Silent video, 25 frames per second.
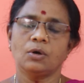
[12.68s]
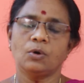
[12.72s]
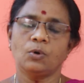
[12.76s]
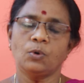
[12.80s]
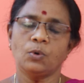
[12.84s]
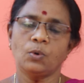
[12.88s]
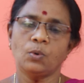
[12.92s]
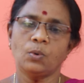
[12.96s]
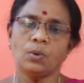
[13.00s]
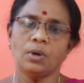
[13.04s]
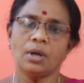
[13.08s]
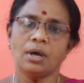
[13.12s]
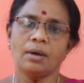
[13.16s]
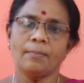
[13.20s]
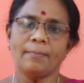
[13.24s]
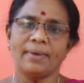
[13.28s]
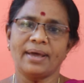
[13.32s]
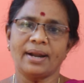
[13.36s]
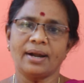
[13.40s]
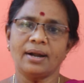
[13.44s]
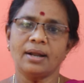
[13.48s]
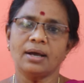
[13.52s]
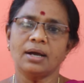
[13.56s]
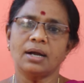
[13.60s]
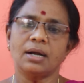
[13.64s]
கொரோனா
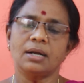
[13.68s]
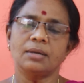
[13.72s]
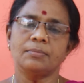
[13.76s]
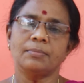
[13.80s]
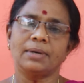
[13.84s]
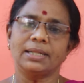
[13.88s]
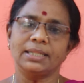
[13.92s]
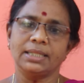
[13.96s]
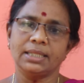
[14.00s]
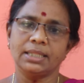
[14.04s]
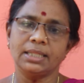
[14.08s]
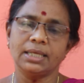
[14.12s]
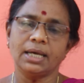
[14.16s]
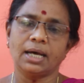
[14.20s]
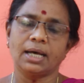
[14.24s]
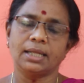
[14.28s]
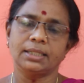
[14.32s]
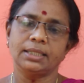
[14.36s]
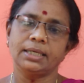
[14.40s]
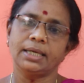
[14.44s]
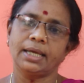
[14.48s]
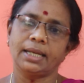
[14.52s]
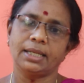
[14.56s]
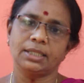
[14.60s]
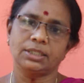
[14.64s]
மரணங்களும் அதி
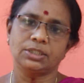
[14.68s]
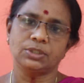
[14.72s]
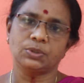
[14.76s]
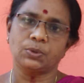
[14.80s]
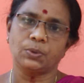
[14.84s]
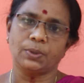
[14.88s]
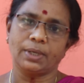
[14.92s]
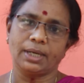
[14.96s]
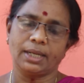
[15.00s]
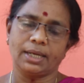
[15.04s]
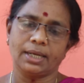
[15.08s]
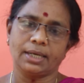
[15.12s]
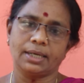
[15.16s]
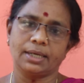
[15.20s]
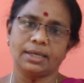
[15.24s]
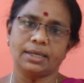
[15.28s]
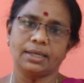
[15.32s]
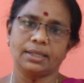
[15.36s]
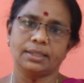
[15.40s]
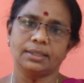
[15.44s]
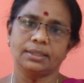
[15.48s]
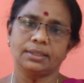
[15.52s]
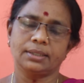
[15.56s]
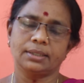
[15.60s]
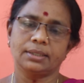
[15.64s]
அதிகரித்து
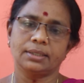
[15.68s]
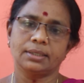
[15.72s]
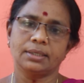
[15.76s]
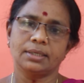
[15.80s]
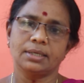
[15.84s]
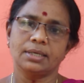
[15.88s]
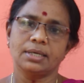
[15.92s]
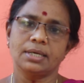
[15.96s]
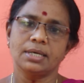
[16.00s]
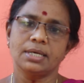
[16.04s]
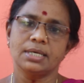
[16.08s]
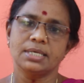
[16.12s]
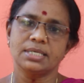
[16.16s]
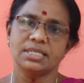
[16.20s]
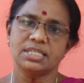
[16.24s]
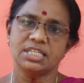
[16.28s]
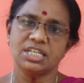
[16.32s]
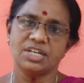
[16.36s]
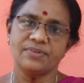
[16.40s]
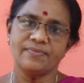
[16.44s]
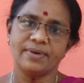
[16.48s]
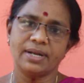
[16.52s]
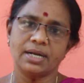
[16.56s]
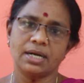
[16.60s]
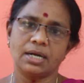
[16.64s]
கொண்டிருக்கின்றது
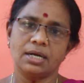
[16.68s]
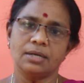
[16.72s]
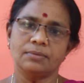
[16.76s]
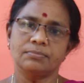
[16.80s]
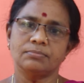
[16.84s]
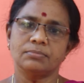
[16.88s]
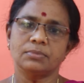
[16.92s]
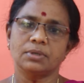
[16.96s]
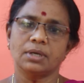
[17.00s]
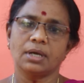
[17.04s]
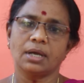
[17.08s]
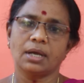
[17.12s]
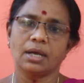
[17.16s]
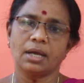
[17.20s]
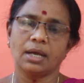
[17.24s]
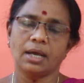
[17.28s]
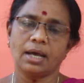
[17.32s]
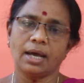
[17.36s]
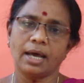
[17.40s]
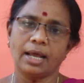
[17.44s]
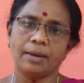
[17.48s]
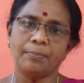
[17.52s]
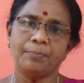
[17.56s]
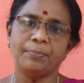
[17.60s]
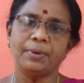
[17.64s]
சிறுவர்களும்
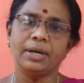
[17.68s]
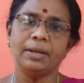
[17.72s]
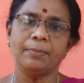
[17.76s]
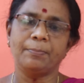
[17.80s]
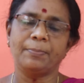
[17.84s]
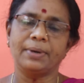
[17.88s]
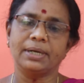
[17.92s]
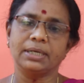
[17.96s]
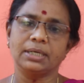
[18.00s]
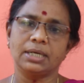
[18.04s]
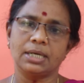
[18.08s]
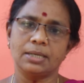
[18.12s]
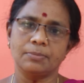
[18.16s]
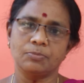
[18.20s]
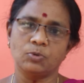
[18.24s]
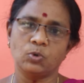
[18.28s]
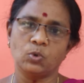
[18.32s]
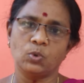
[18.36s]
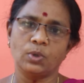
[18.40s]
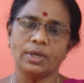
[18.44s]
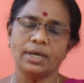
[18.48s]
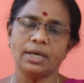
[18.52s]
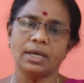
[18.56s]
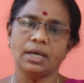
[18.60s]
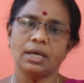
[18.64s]
கற்பிணி பெண்களும்
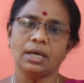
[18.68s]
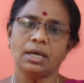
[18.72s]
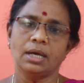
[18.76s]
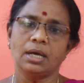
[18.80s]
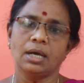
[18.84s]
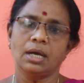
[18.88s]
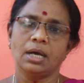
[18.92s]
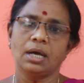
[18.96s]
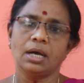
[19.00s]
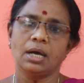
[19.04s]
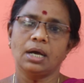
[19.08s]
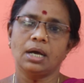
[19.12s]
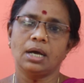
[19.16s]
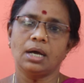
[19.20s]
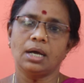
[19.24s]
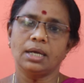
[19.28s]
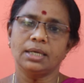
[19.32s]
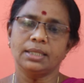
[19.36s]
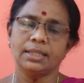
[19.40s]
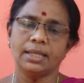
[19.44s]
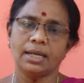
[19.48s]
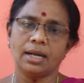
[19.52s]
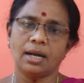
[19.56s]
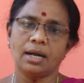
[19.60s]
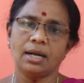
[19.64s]
கூட
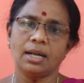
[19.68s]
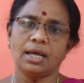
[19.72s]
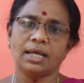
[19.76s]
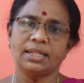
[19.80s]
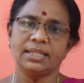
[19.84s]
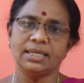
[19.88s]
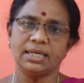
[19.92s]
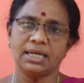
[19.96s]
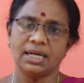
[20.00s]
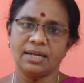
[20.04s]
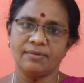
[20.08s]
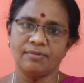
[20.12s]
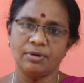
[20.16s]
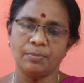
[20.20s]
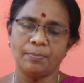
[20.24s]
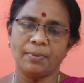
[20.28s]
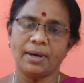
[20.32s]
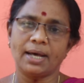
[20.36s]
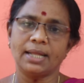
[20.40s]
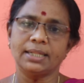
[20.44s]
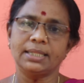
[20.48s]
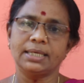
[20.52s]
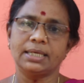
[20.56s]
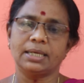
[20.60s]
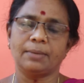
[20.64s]
இதனால் அதிகளவில்
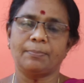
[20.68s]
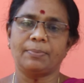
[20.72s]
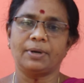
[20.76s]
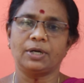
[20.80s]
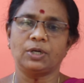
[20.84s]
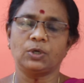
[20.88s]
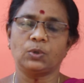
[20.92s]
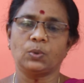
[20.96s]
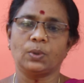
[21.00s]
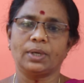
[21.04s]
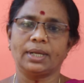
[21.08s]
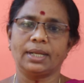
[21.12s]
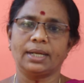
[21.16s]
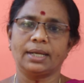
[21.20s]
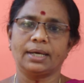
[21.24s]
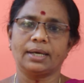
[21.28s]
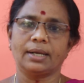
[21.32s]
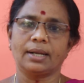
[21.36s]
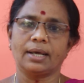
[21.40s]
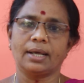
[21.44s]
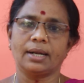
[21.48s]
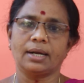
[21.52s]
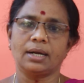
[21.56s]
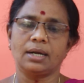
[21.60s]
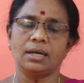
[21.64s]
பாதிக்கப்பட்டு
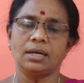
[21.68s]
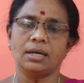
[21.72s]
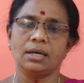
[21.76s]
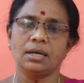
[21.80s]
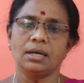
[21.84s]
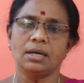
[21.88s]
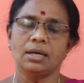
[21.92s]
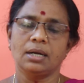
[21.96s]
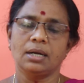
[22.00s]
கொண்டிருக்கிறார்கள்